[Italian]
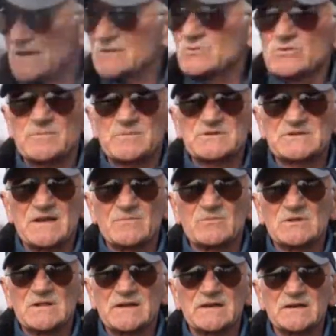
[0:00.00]
dato che
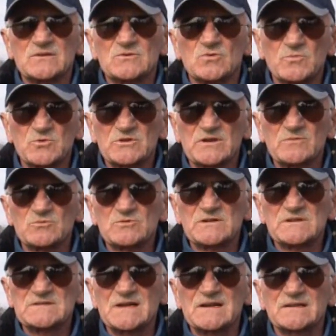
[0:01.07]
peschiamo in laghetto, potremo
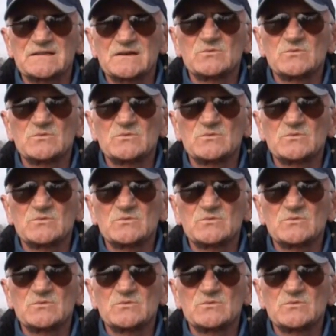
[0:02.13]
utilizzare